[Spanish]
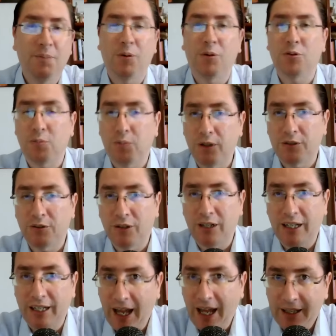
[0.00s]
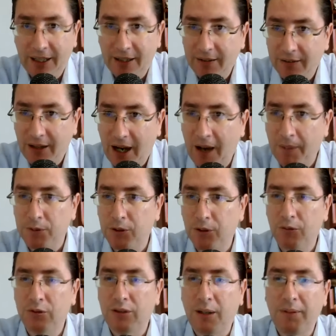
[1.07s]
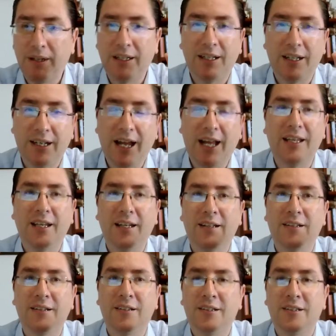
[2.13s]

por supuesto que nadie, absolutamente nadie,